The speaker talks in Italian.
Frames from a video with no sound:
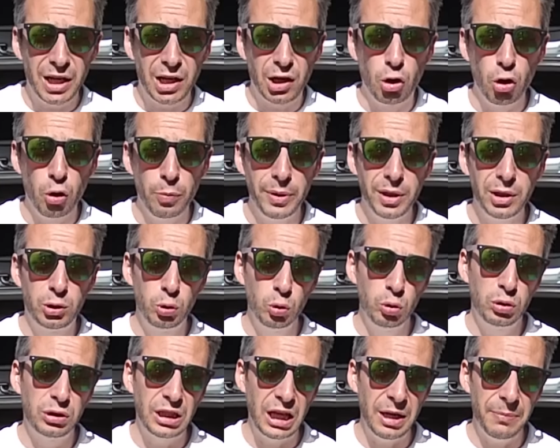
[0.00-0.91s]
Come
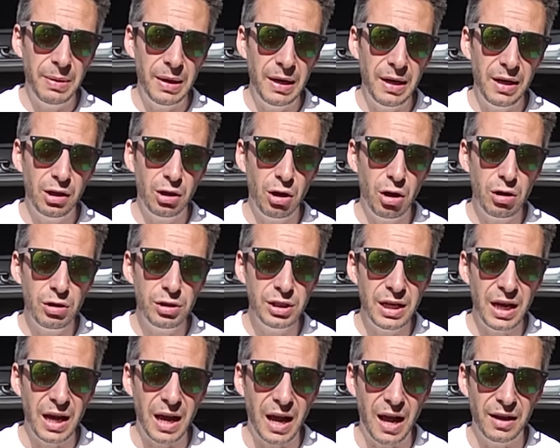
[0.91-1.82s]
tutte le belle
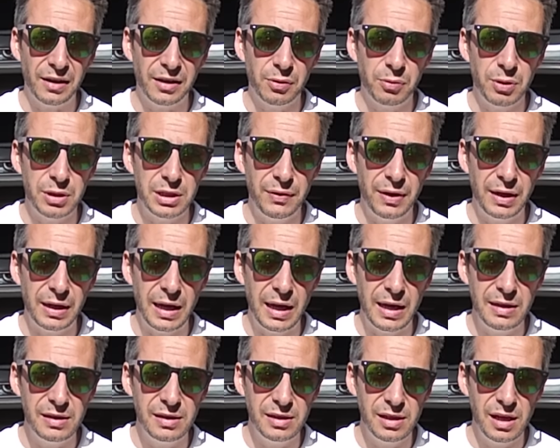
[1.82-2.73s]
cose, anche questa
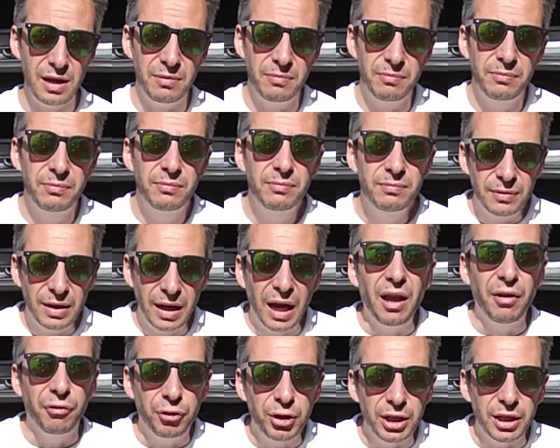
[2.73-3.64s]
vacanza
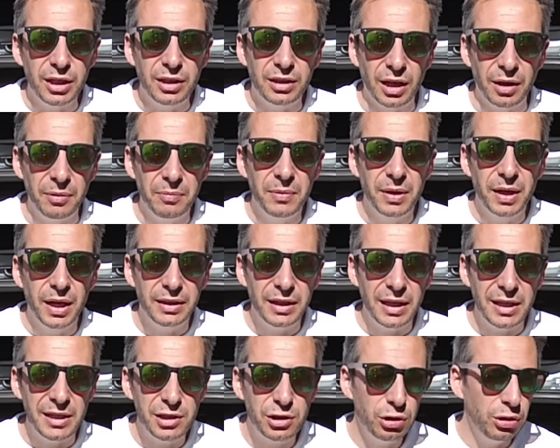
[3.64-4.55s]
è finita. E
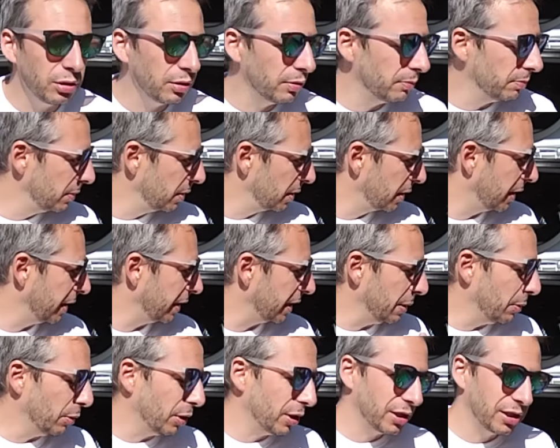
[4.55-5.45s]
adesso
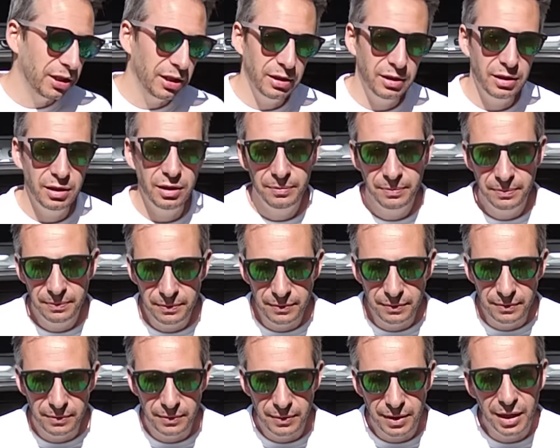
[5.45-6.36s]
carichiamo la SID
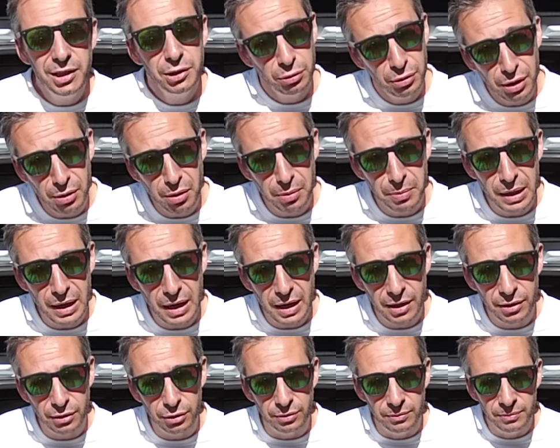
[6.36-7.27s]
e torniamo a
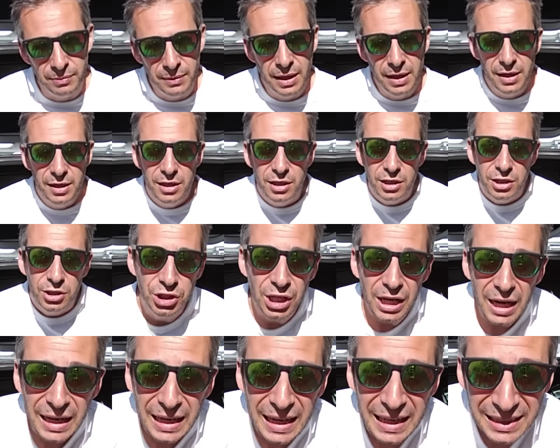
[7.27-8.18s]
Milano. C'è
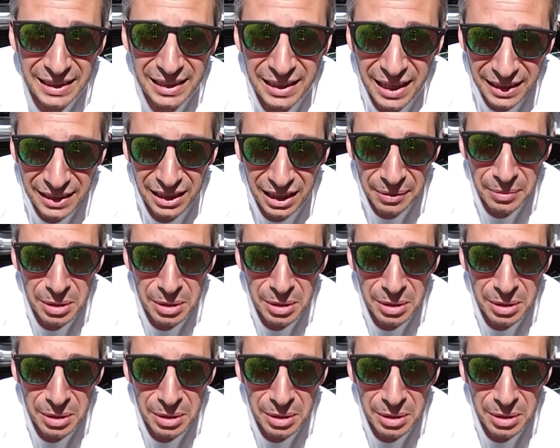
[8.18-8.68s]
la cantinetta che mi